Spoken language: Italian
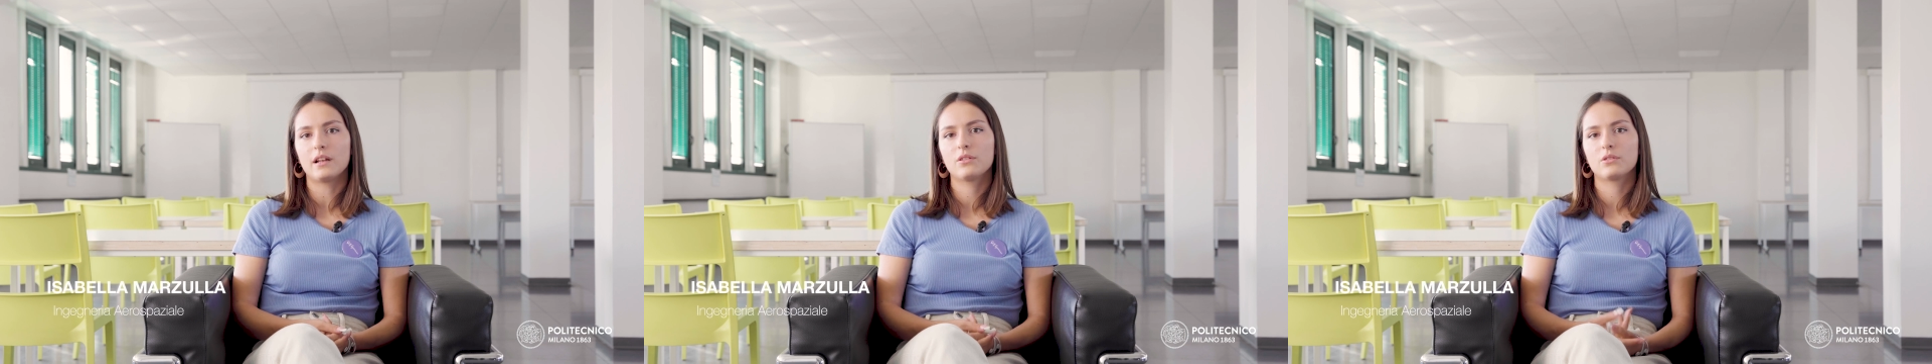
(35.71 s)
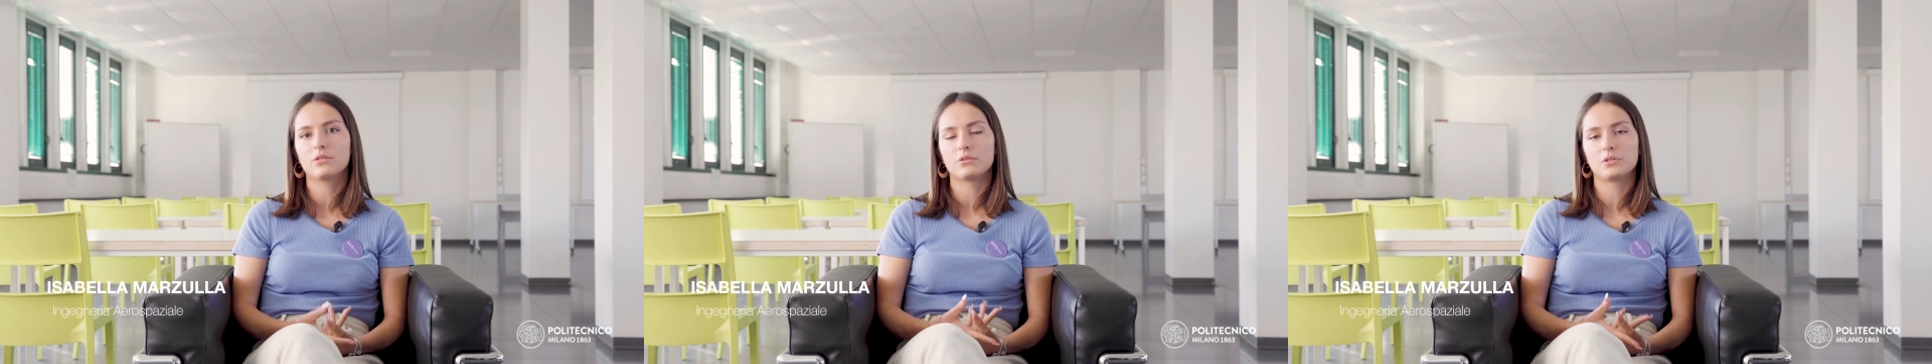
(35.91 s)

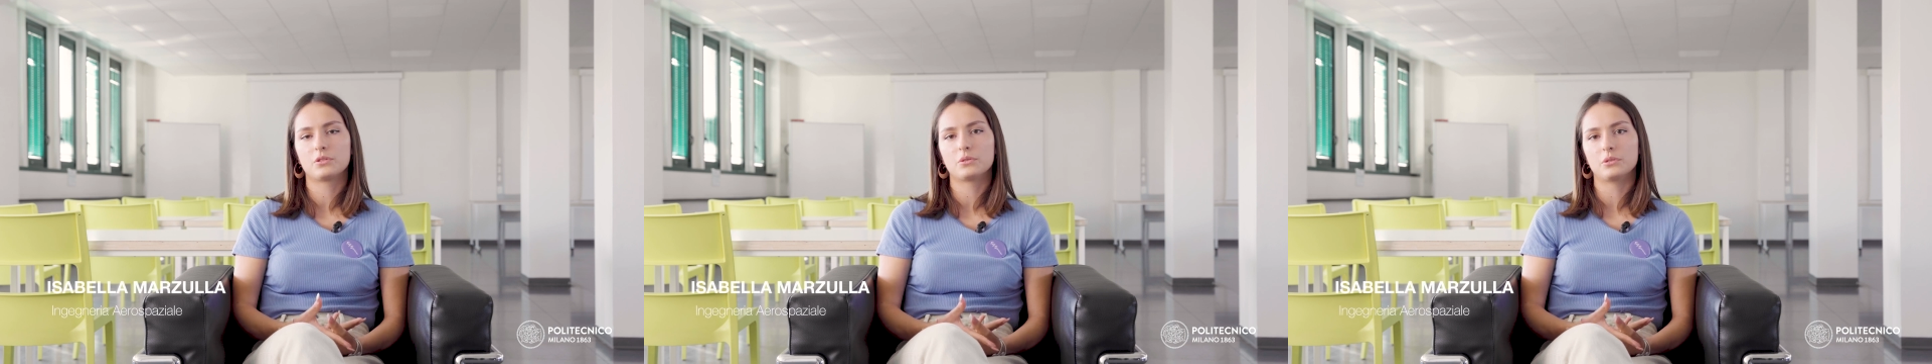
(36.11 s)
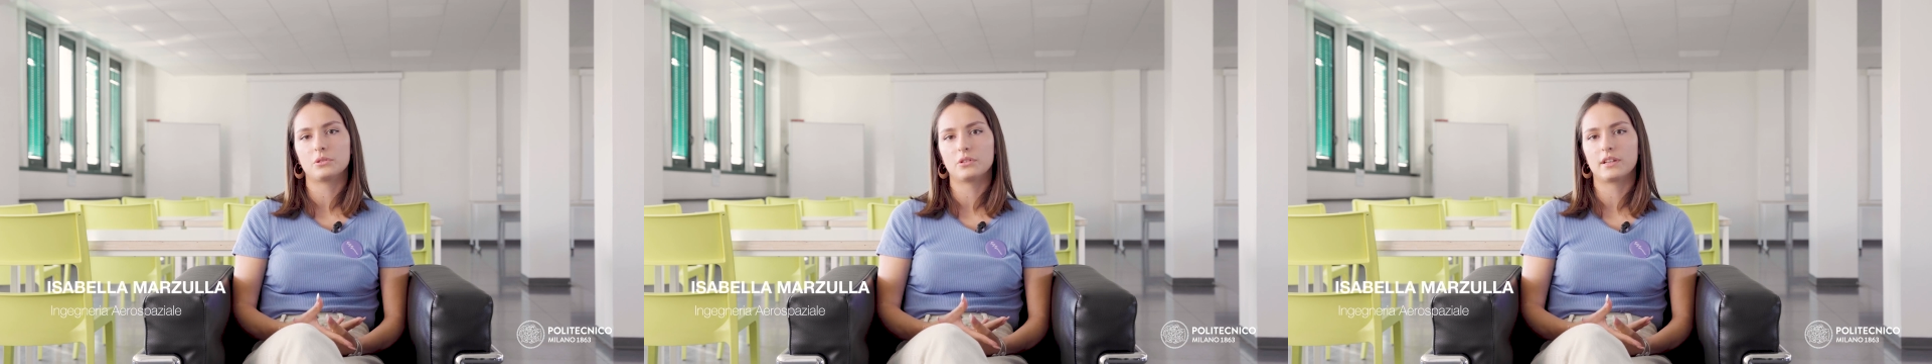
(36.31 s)
l'ho
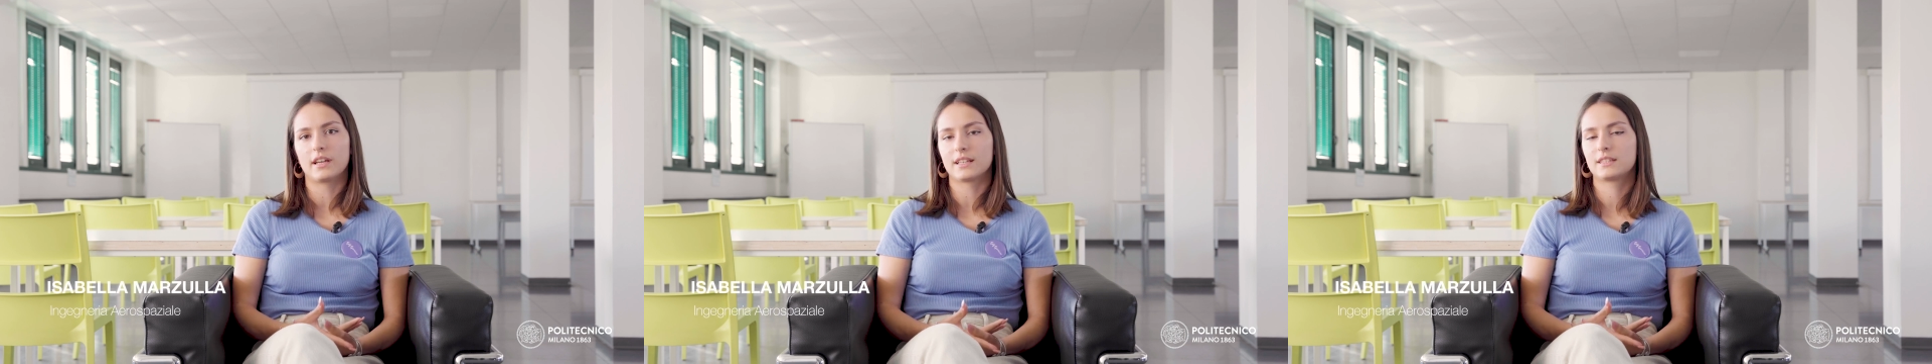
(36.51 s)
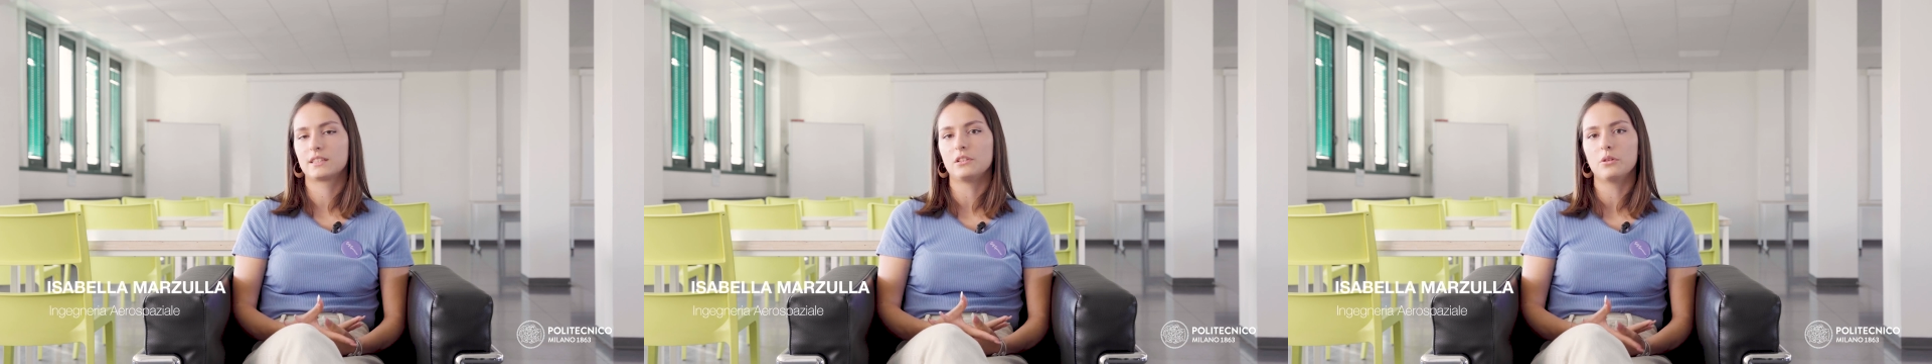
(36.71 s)
conosciuto
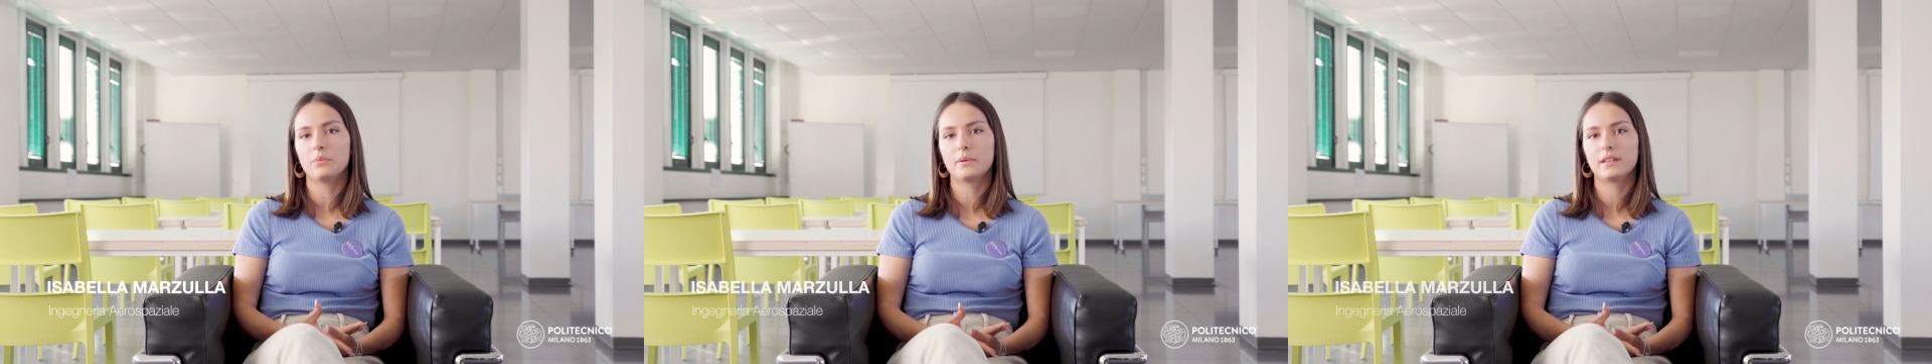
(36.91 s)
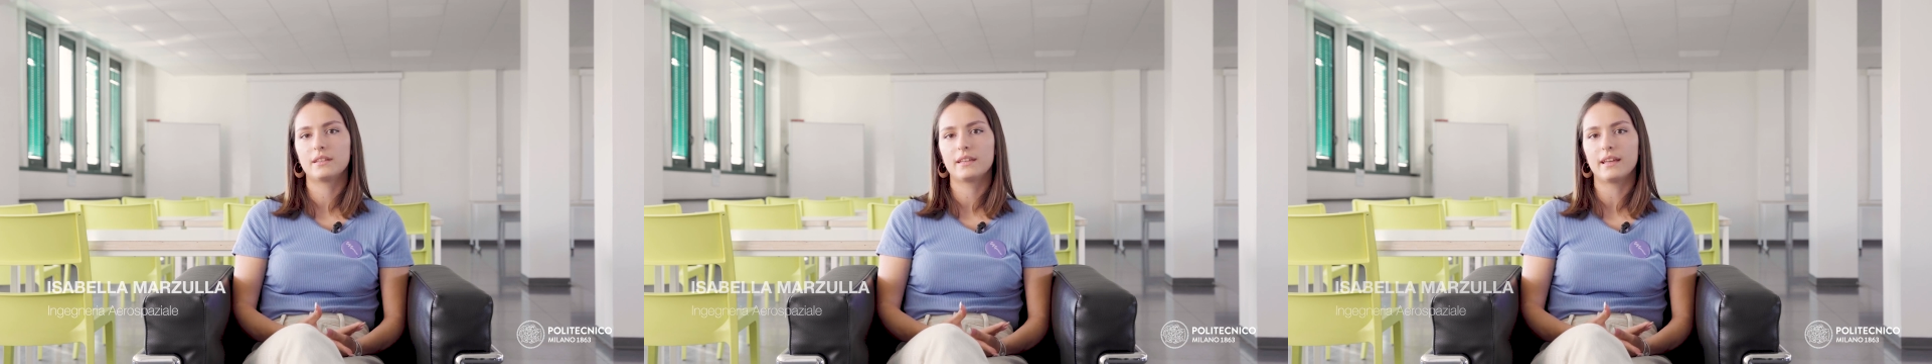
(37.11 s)
grazie agli
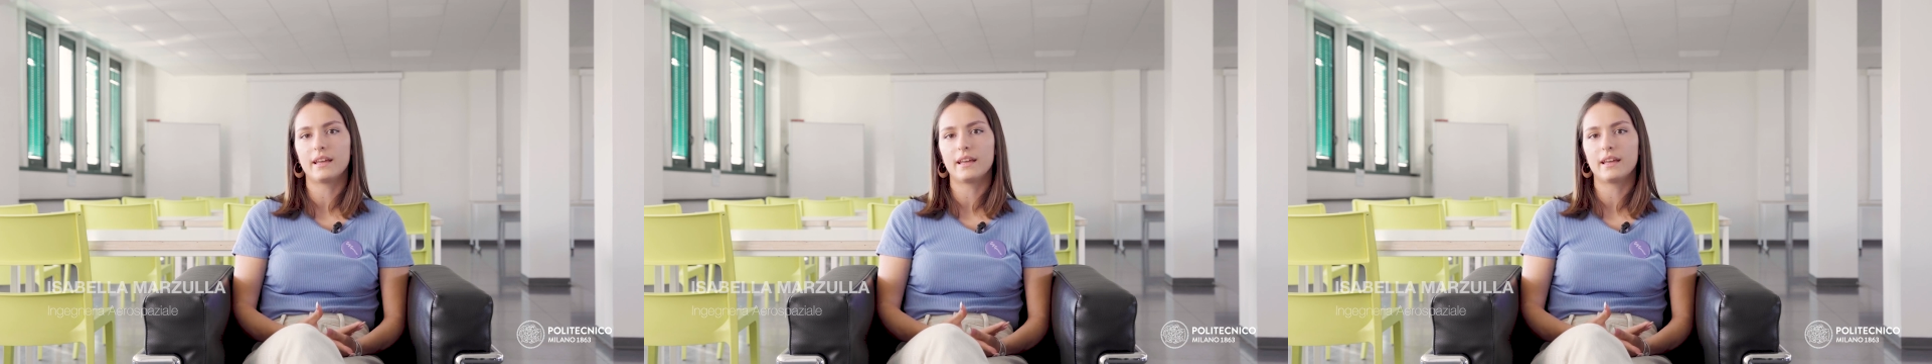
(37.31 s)
Open